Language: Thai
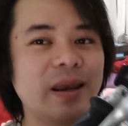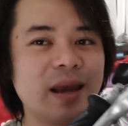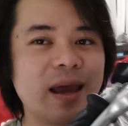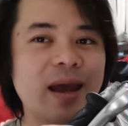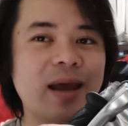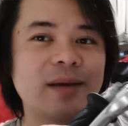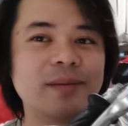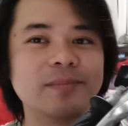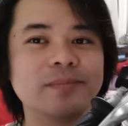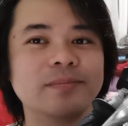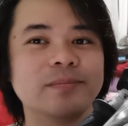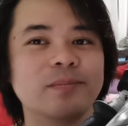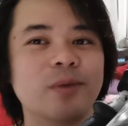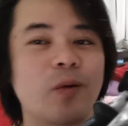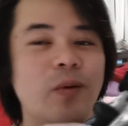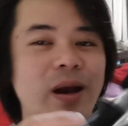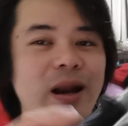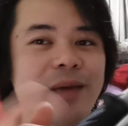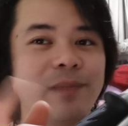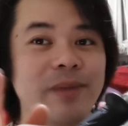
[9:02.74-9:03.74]
เบรกหน้า
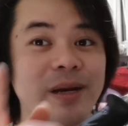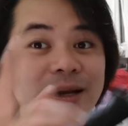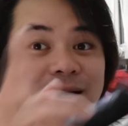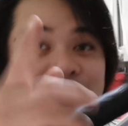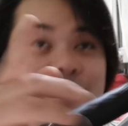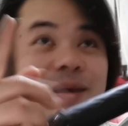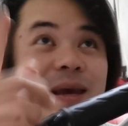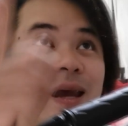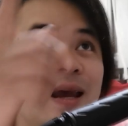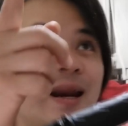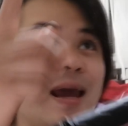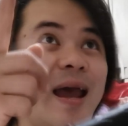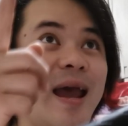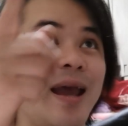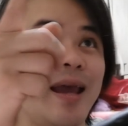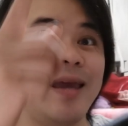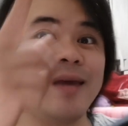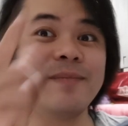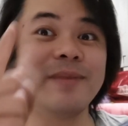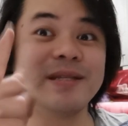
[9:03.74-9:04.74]
เพราะว่าอะไรมันขึ้นไปข้างหน้า
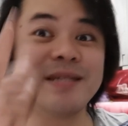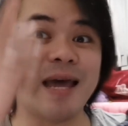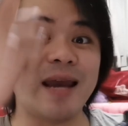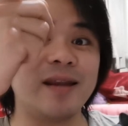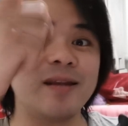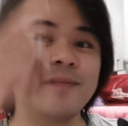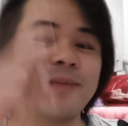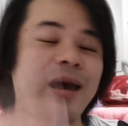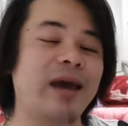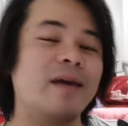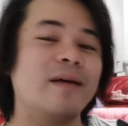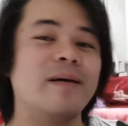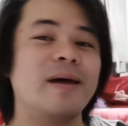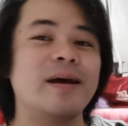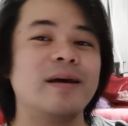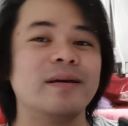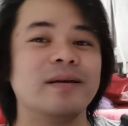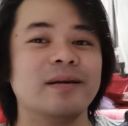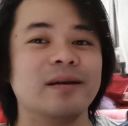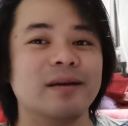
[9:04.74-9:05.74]
ไงมันชันขึ้นไปใช่
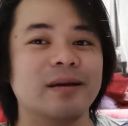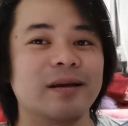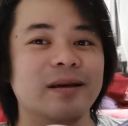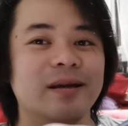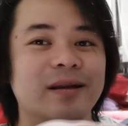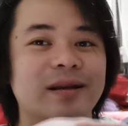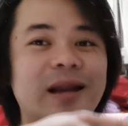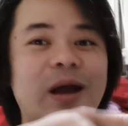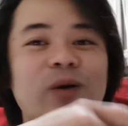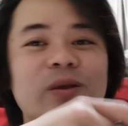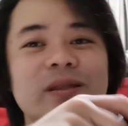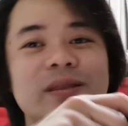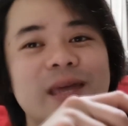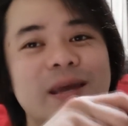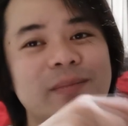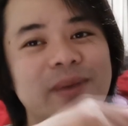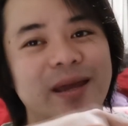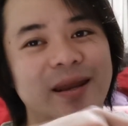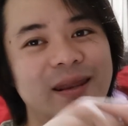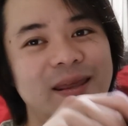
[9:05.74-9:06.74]
ปะเราจะ
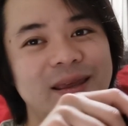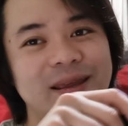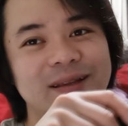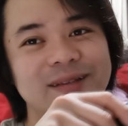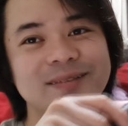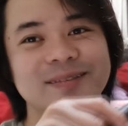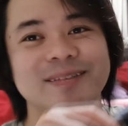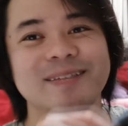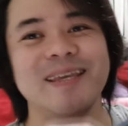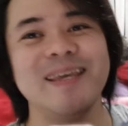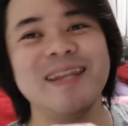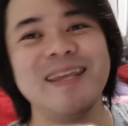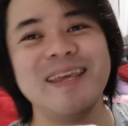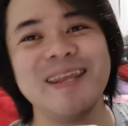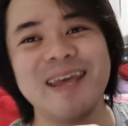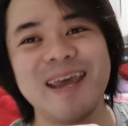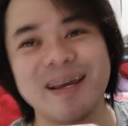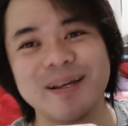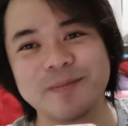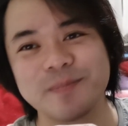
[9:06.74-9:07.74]
เติมคันเร่ง ที
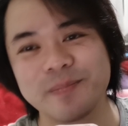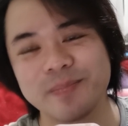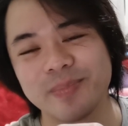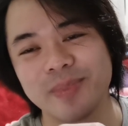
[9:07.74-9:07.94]
นี้เนี่ย